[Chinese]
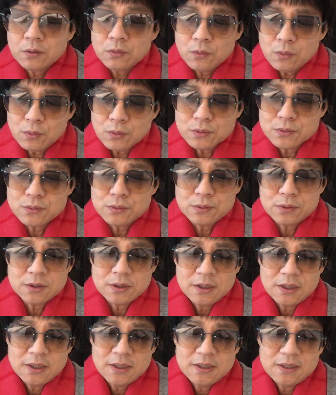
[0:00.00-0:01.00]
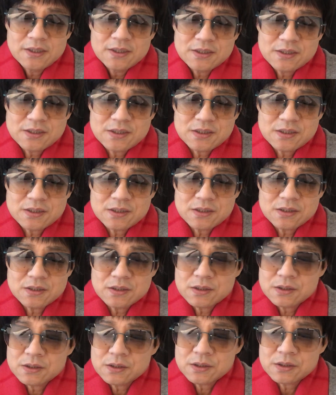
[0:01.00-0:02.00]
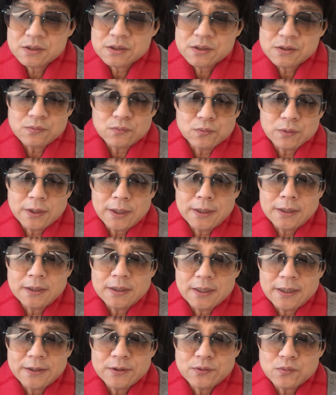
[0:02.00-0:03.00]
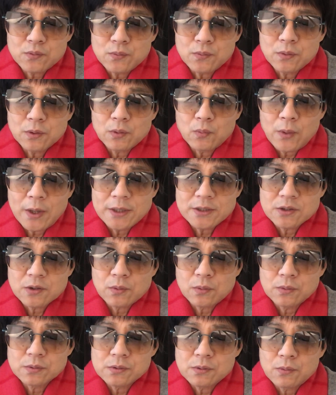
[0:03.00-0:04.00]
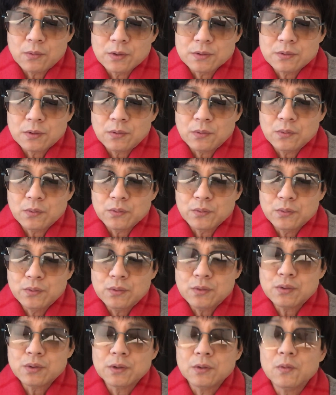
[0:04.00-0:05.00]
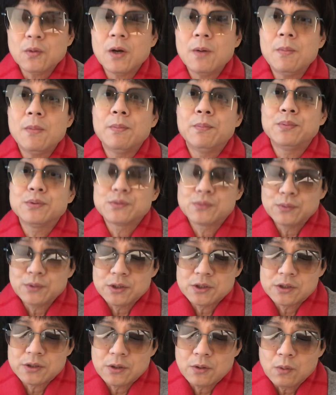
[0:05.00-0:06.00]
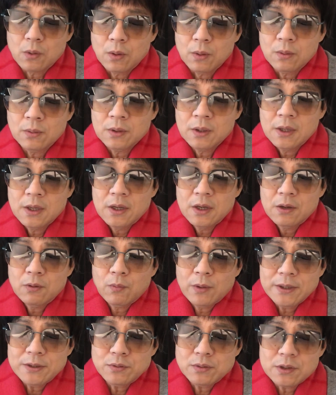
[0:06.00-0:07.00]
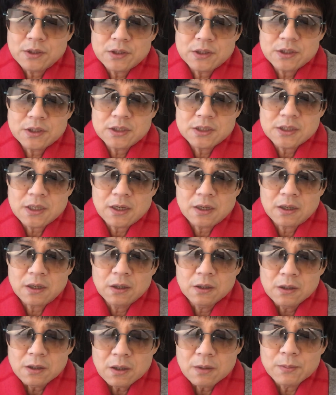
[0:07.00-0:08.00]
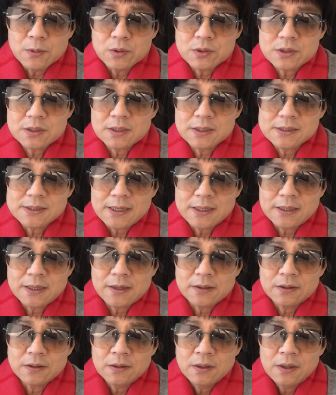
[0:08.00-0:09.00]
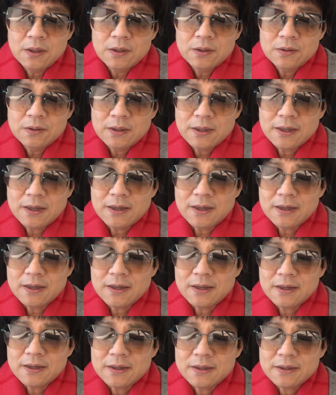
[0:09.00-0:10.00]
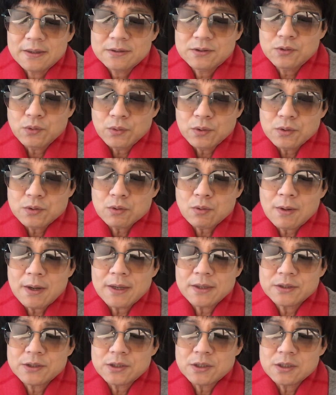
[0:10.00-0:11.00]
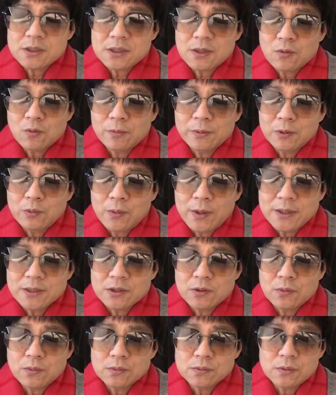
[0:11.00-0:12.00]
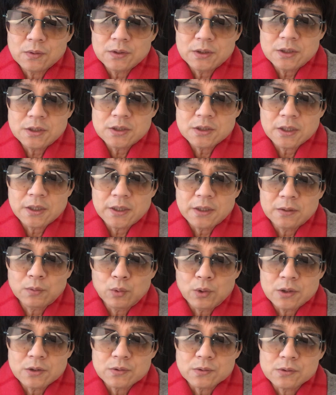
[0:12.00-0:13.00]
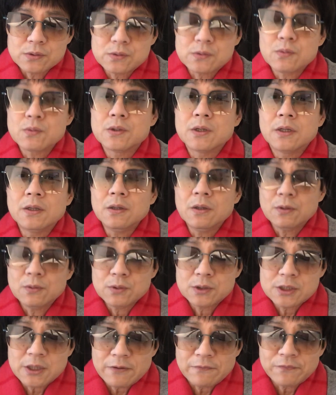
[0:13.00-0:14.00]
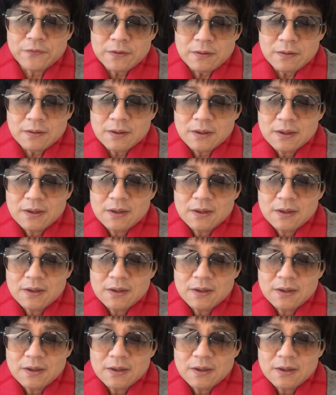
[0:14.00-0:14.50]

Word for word: 过去。四。四五年以来，中国的外交工作，我觉得用愚蠢都根本不足以形容，完全是一场噩梦式的灾难啊！就一句话，事实上，我们的外交工作一直给对手送人头上分